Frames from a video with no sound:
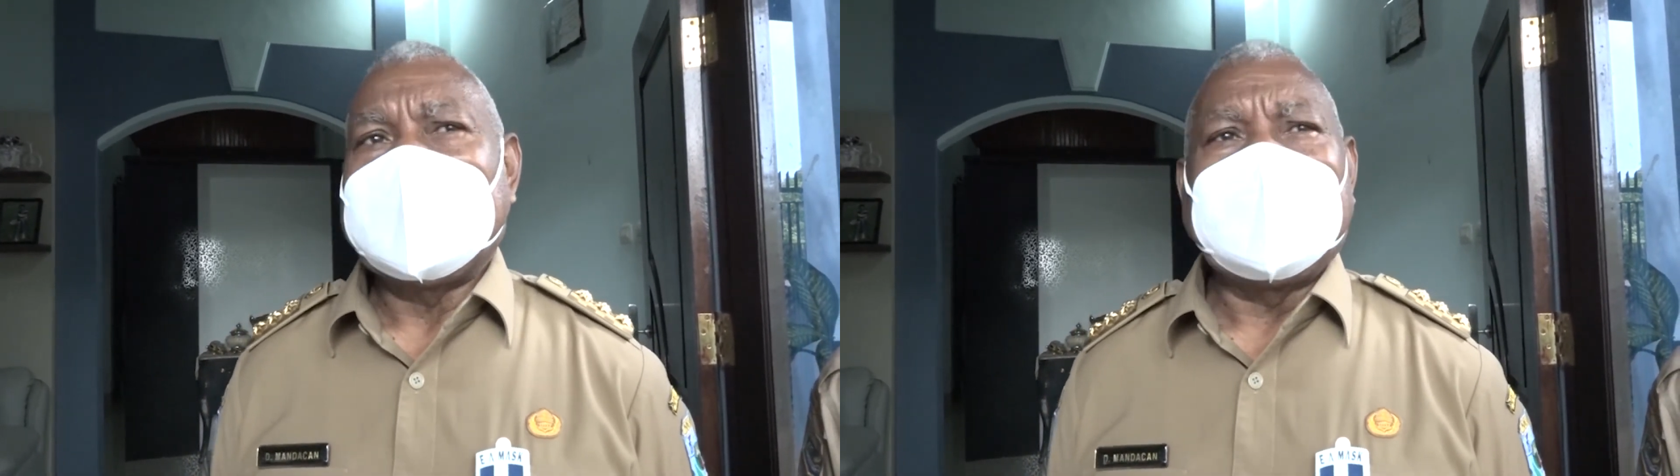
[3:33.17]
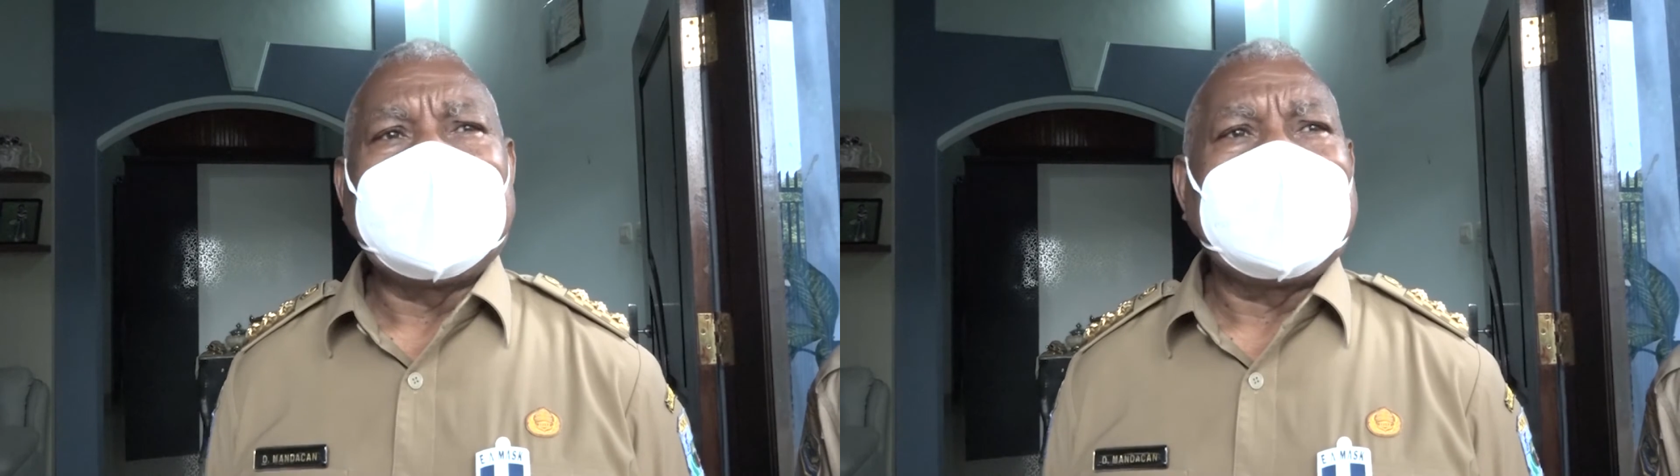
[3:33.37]

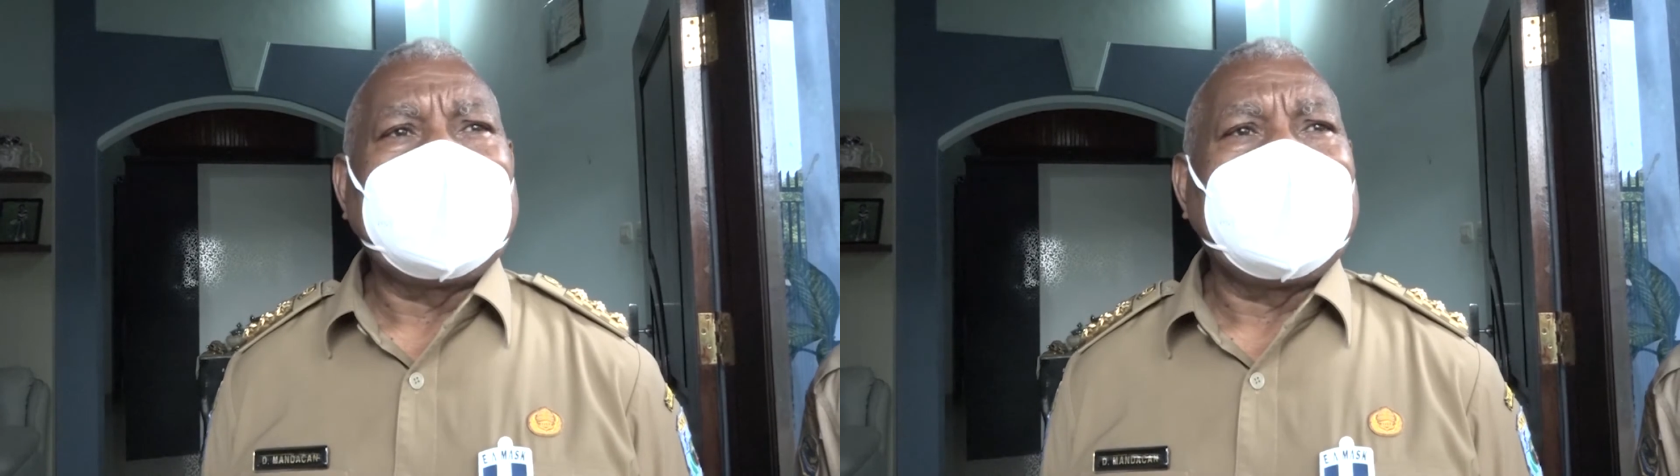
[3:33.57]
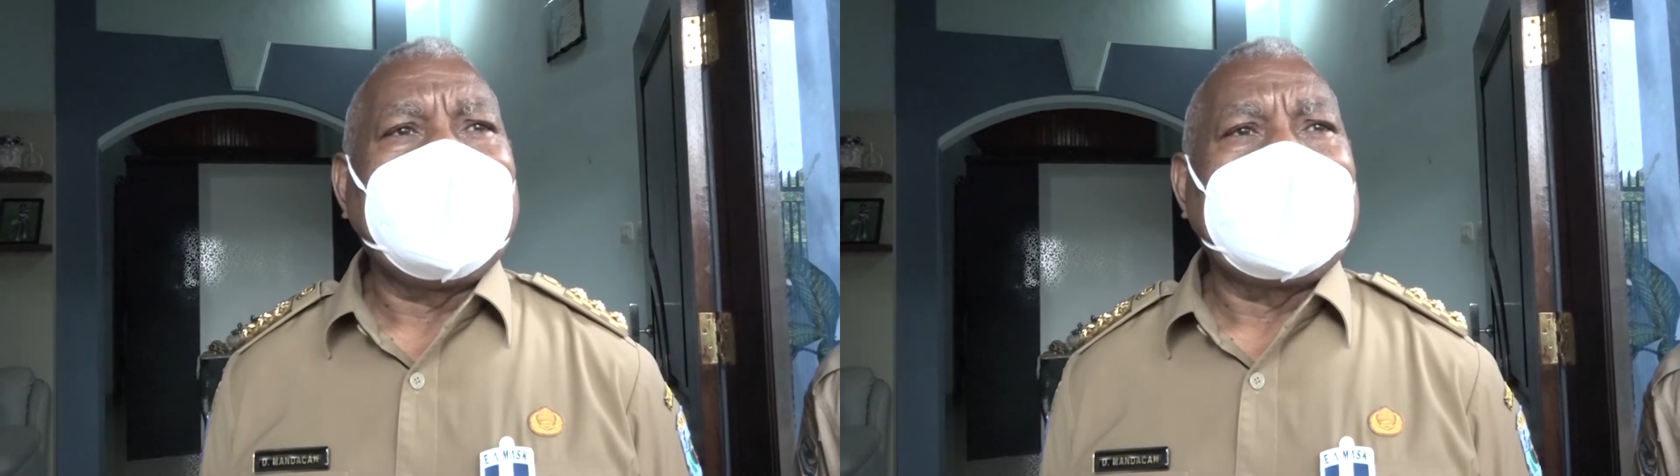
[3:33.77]
di seluruh
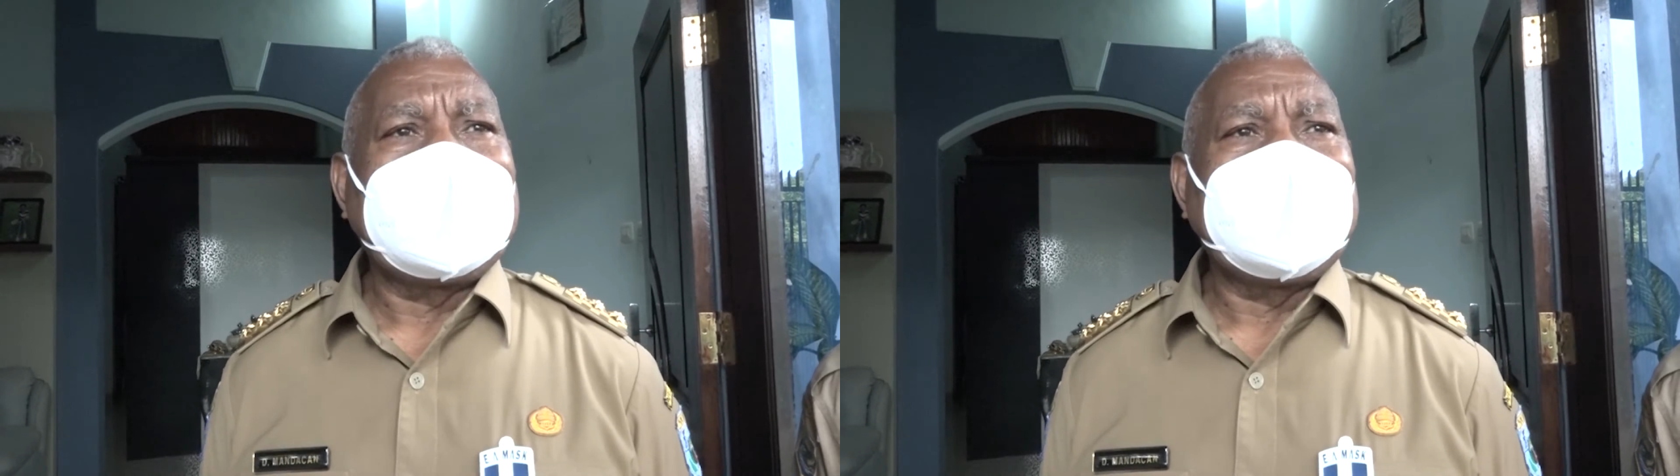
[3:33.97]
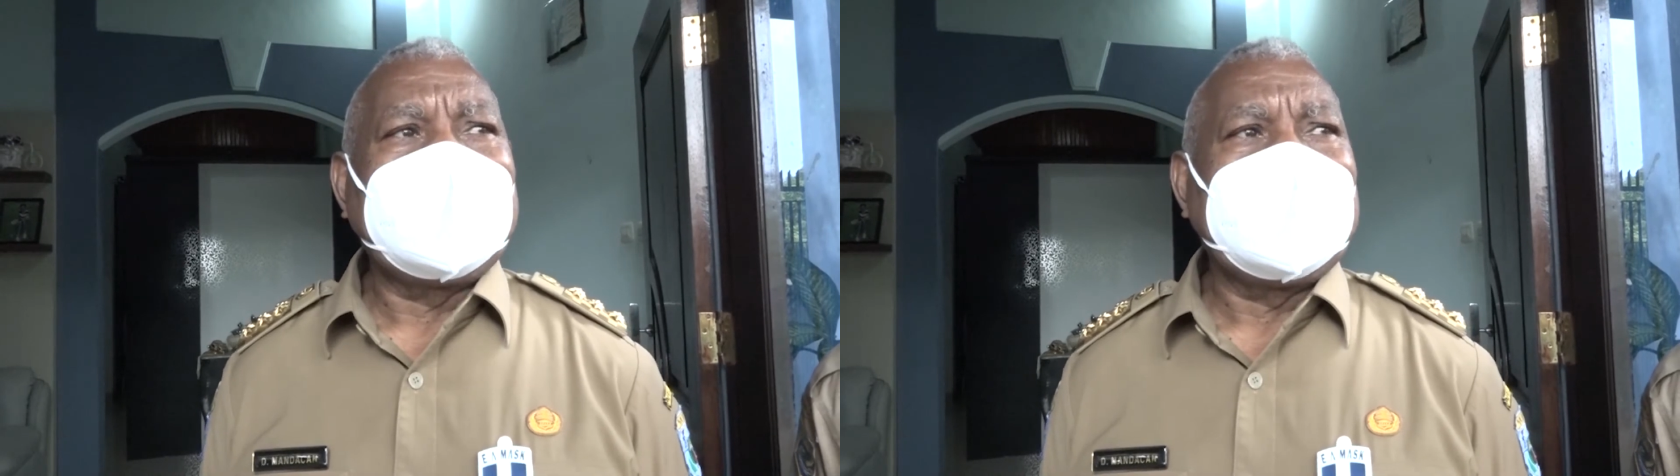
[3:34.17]
Papua
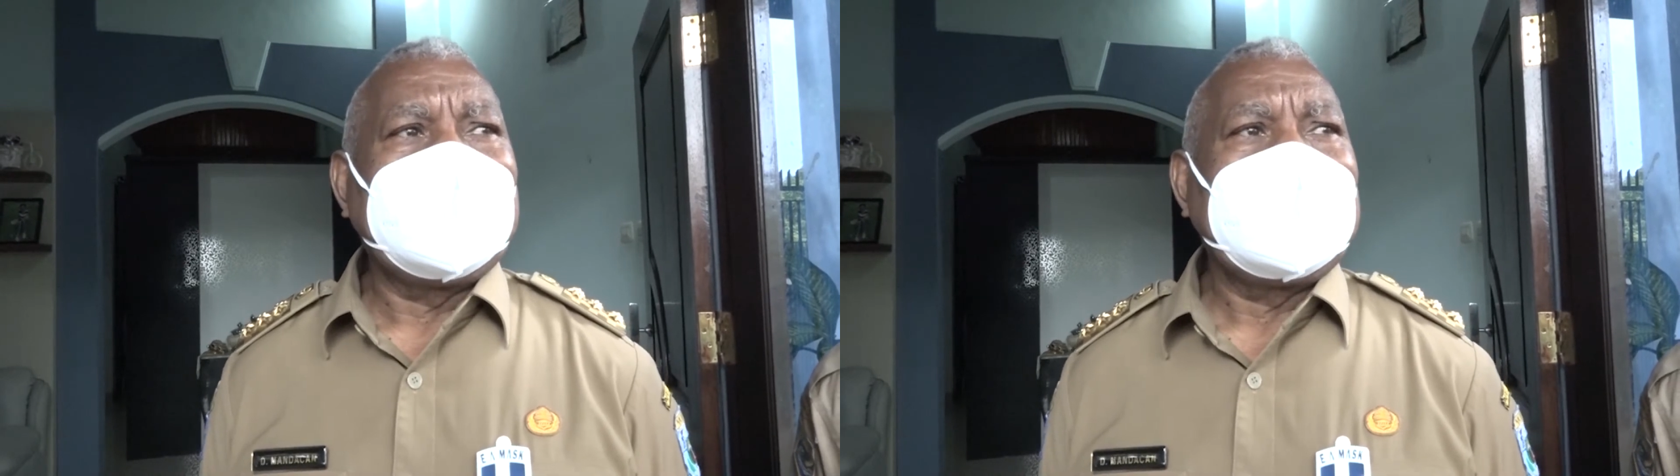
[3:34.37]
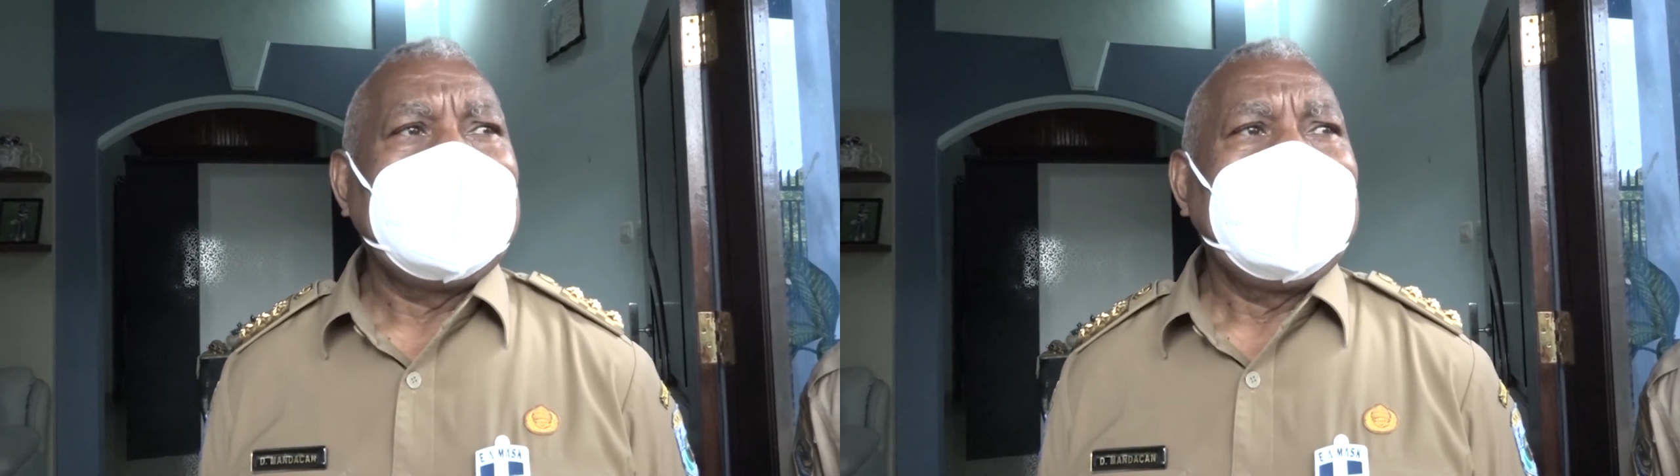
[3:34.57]
Barat
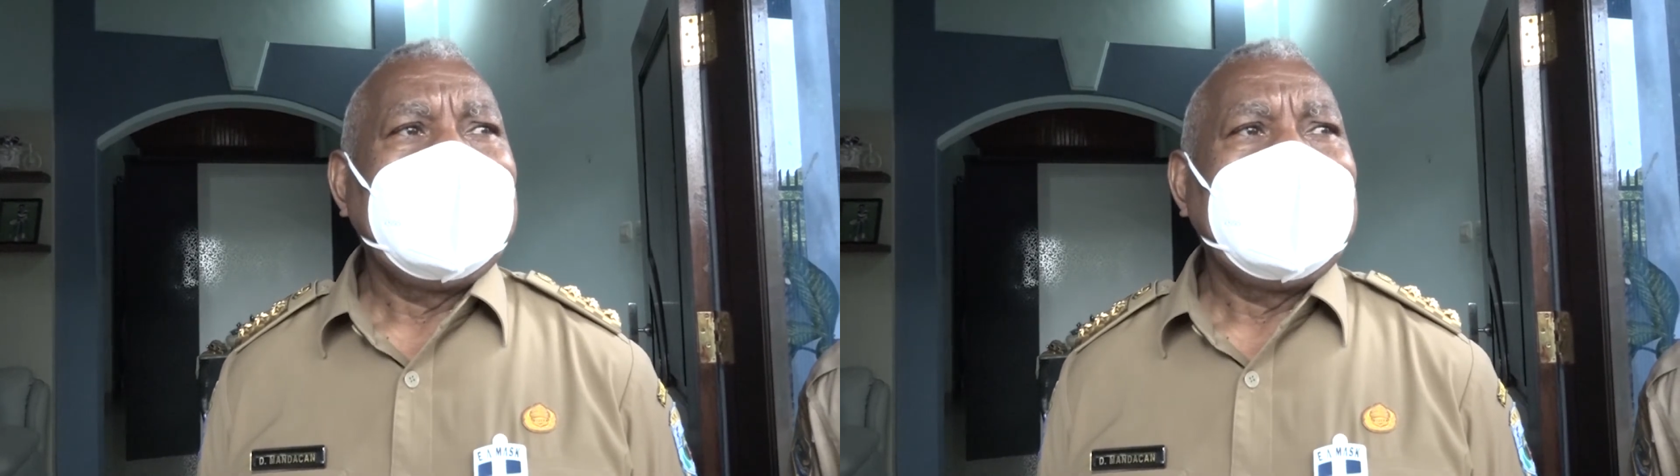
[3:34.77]
untuk